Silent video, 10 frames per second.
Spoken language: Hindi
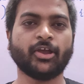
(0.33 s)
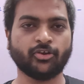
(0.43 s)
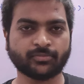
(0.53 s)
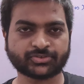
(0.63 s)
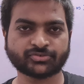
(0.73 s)

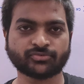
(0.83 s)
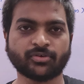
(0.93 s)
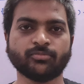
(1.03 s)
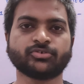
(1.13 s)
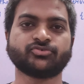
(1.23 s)
हेलो बच्चों
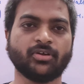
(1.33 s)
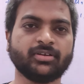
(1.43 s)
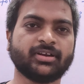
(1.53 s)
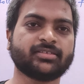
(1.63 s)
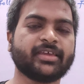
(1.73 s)
तो हम लोग
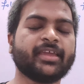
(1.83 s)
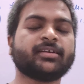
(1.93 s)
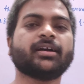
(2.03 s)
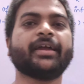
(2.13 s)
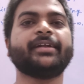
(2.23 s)
सॉल्व करते हैं
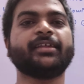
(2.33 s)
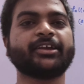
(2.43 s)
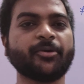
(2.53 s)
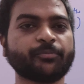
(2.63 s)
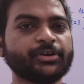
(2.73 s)
एक आईआईटी
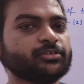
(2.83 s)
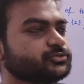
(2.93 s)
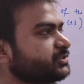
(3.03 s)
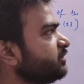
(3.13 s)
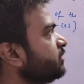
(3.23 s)
का इंपॉर्टेंट
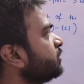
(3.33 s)
क्वेश्चन